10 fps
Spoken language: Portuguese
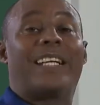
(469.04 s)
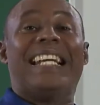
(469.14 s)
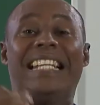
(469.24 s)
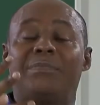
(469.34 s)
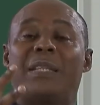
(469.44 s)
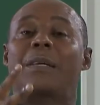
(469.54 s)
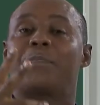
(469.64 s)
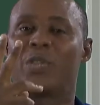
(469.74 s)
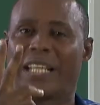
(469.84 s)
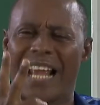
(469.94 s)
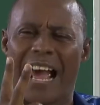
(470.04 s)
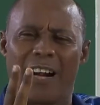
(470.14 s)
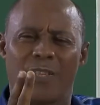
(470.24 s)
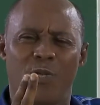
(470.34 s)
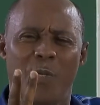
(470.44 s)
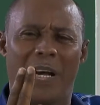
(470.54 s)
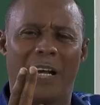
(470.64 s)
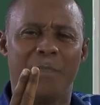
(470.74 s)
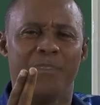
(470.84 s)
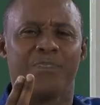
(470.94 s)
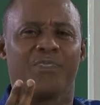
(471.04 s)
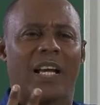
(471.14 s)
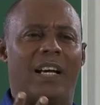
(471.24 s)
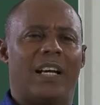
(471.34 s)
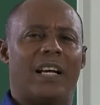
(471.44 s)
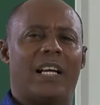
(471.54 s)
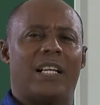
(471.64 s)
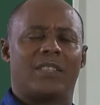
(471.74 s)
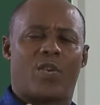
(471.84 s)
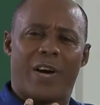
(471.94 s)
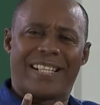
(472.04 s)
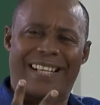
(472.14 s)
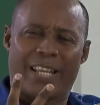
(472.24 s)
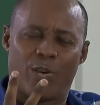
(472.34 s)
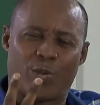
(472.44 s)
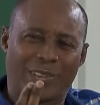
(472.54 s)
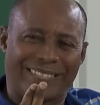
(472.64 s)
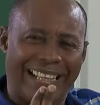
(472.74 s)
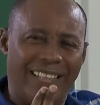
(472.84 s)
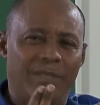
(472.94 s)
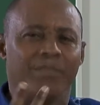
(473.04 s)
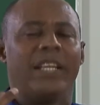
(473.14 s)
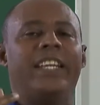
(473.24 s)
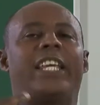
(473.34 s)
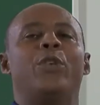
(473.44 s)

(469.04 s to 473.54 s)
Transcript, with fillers: elíptica porque há alguma uh, coisa que eu cortei e que